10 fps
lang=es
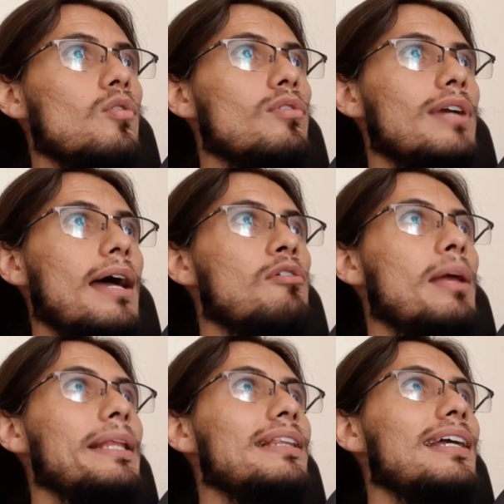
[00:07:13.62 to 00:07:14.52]
una, una
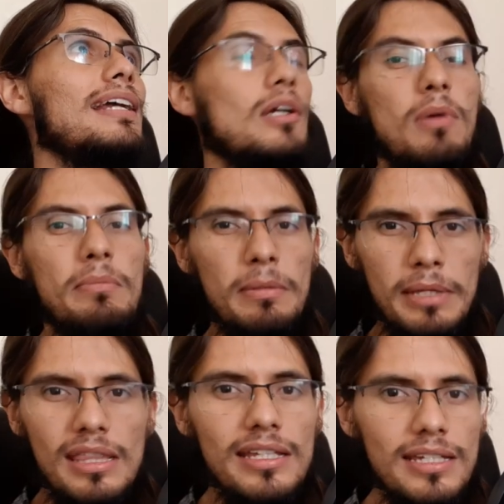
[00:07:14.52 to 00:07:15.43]
ventana como a mi
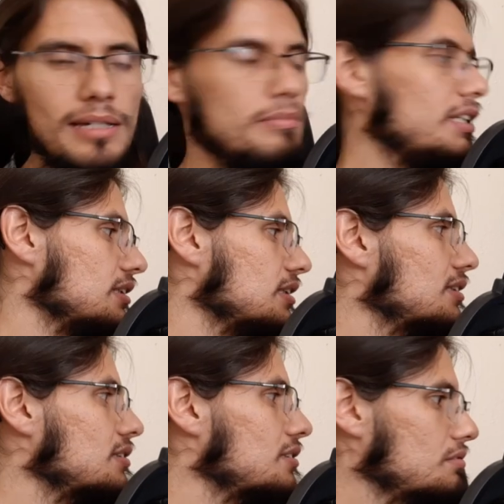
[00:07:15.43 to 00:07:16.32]
vida y a
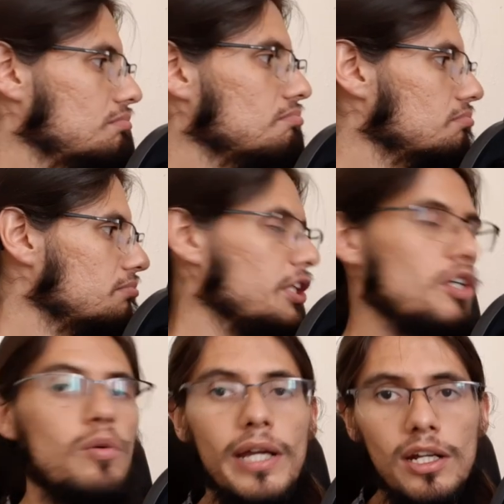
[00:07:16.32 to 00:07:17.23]
mis
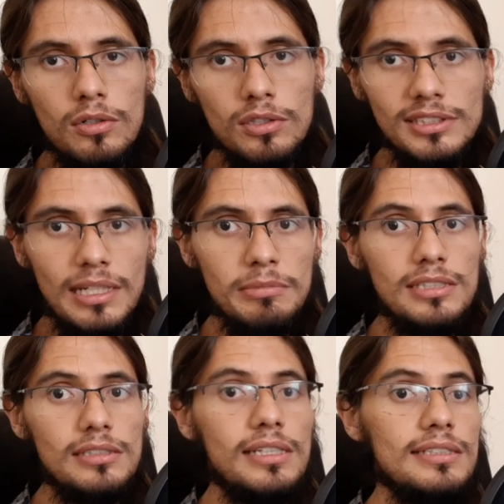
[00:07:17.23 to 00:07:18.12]
videojuegos, a
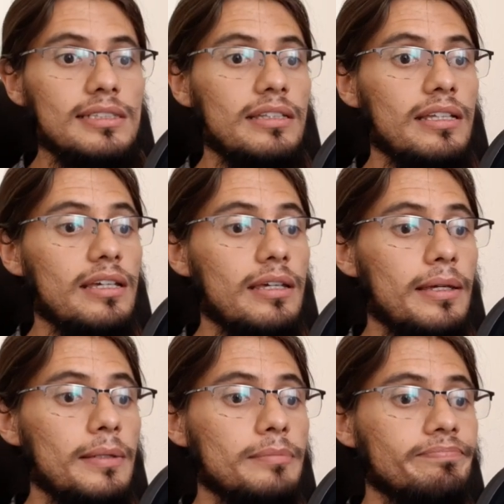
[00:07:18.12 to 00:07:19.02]
mis,
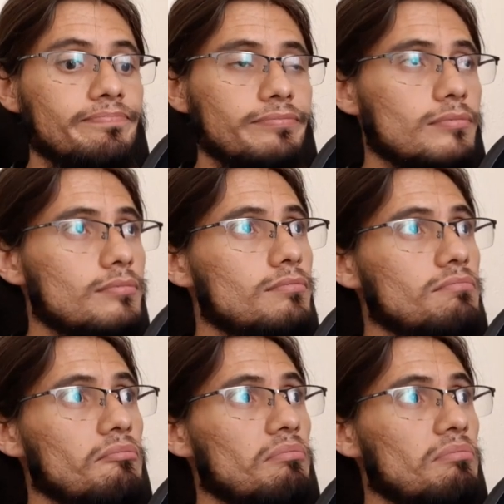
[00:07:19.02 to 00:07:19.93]
este,
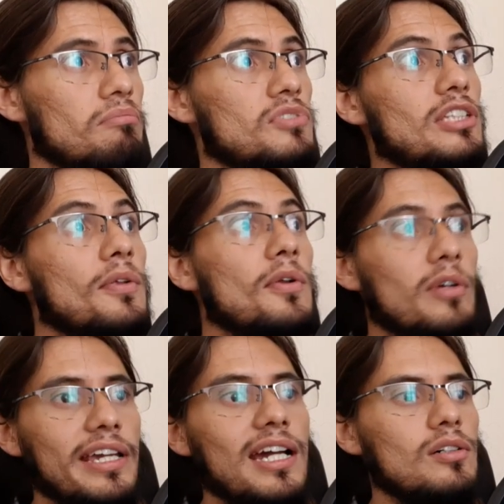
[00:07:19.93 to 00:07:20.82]
o sea, todo lo
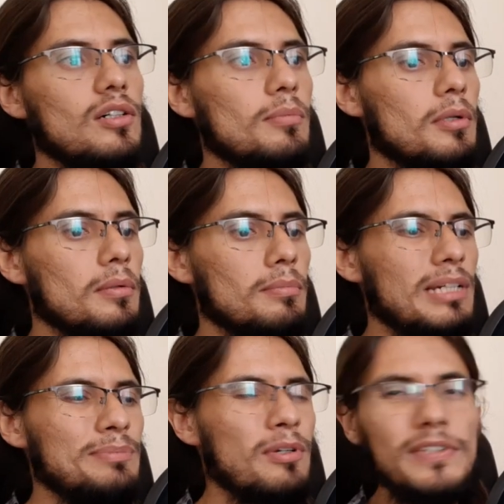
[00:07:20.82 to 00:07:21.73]
que hago como
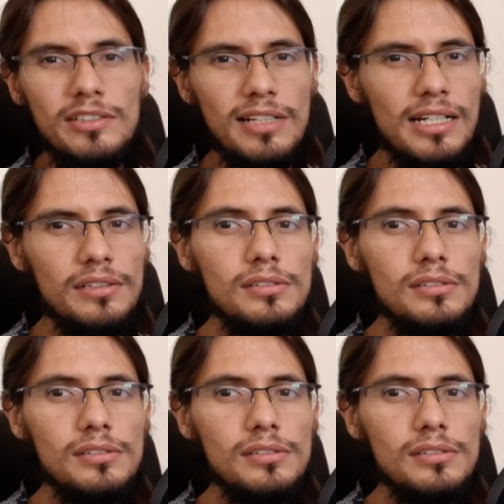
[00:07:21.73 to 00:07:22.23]
más profesional, ¿no?